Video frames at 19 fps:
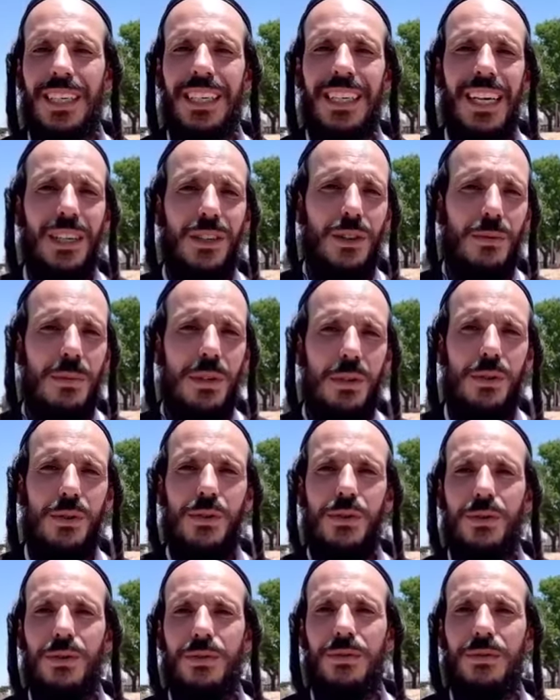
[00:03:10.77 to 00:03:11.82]
Quelques
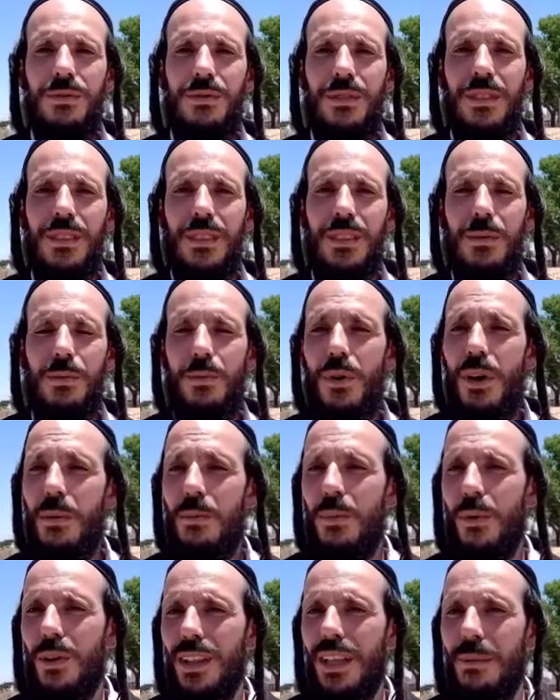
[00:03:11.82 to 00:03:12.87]
minutes, peu
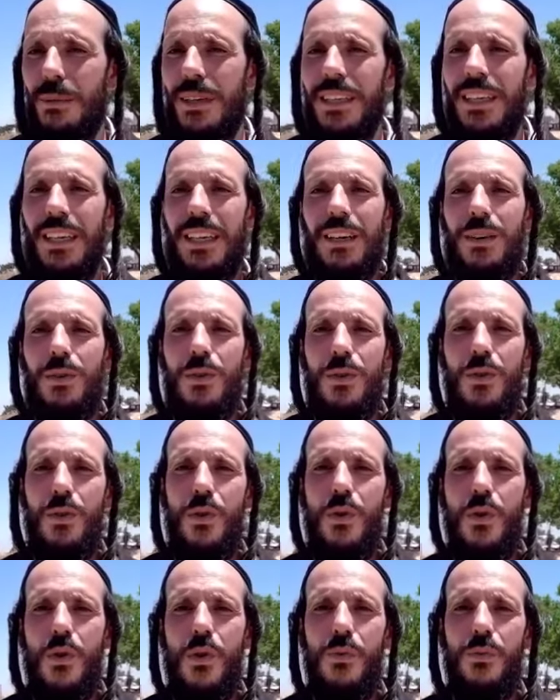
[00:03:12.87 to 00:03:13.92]
importe la manière,
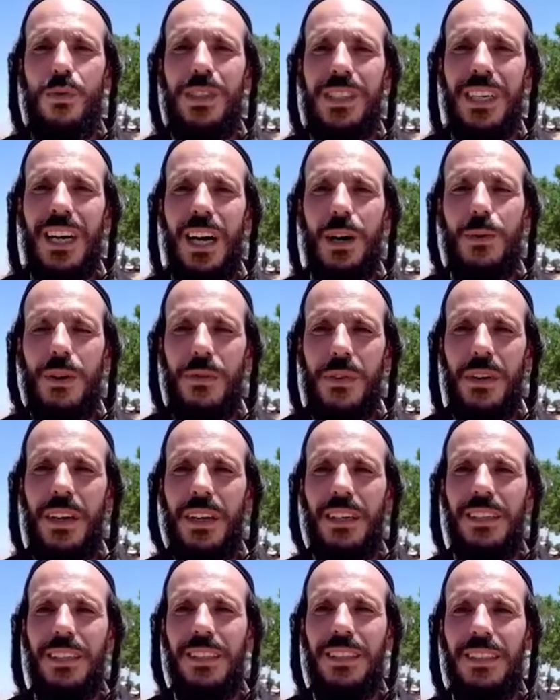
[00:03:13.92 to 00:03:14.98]
on vous dira quoi
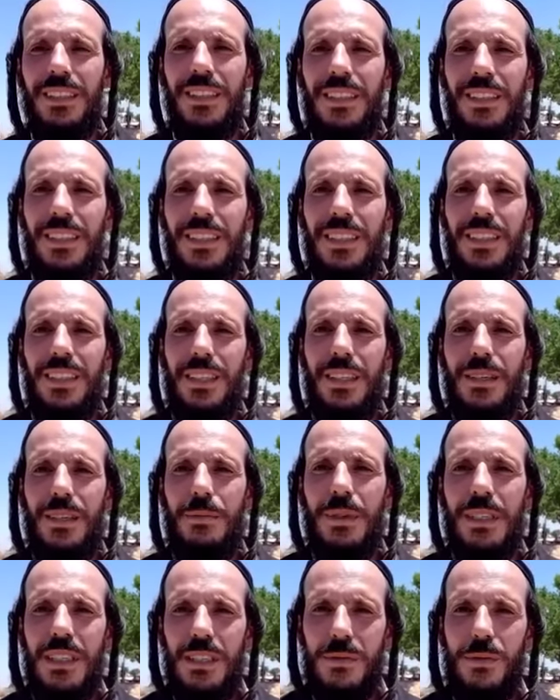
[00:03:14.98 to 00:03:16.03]
faire.
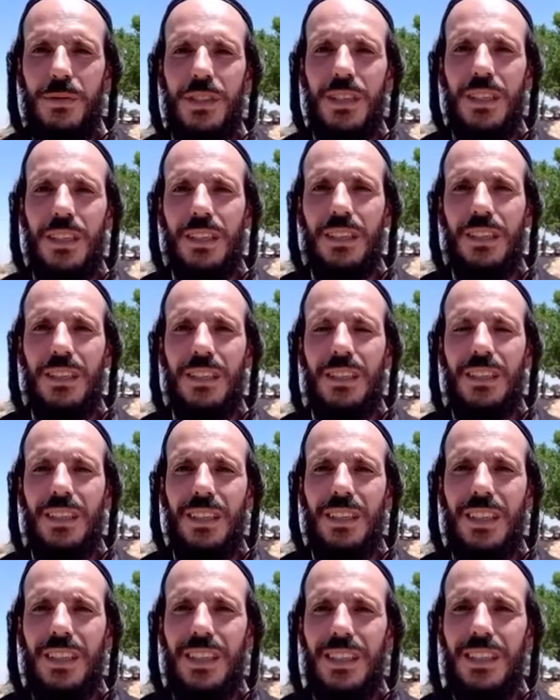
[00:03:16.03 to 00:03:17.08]
Mais diffusez.
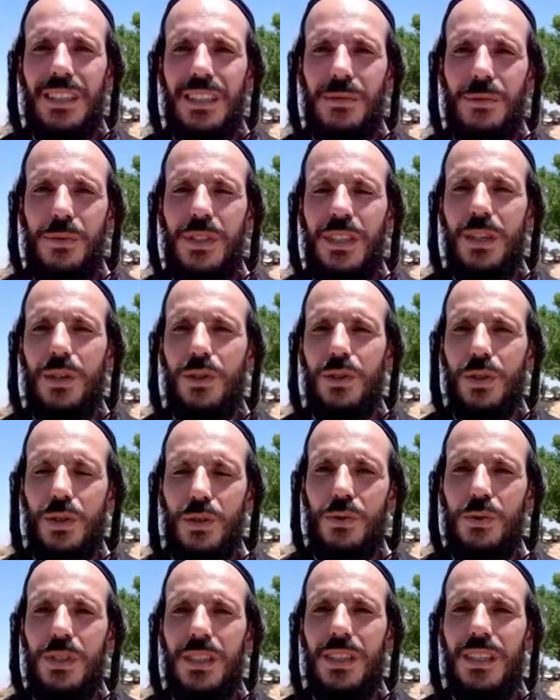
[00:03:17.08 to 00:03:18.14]
Diffusez
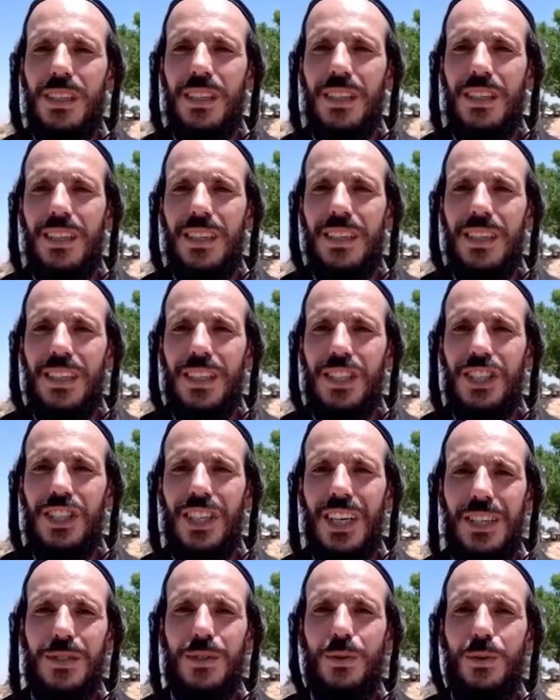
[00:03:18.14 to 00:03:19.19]
aujourd'hui,
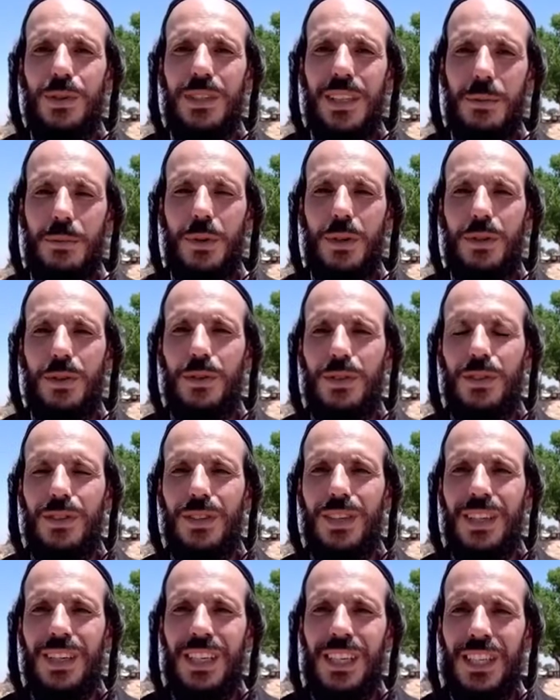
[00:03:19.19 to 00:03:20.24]
chaque seconde est importante,
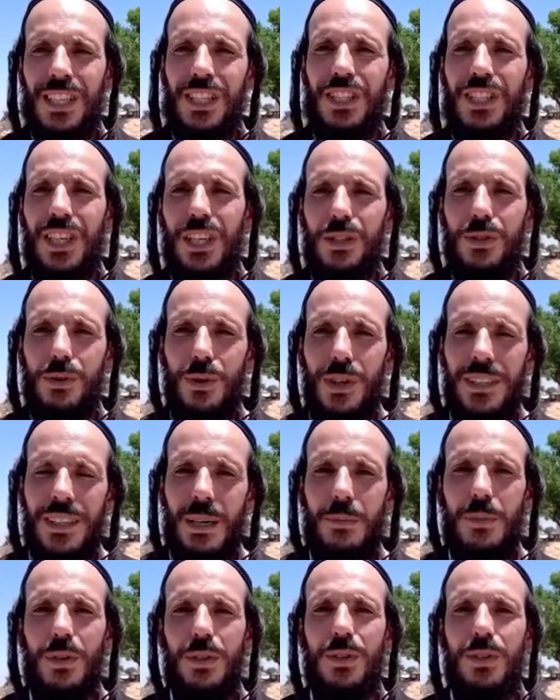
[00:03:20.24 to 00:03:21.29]
chaque jour est
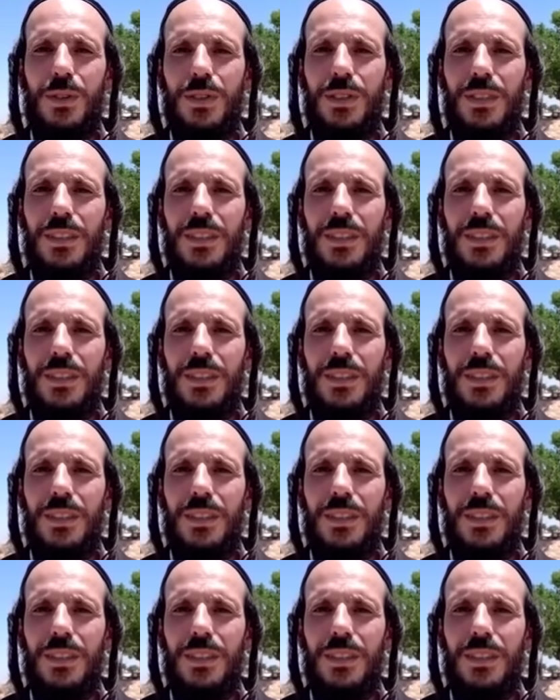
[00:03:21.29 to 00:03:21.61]
important.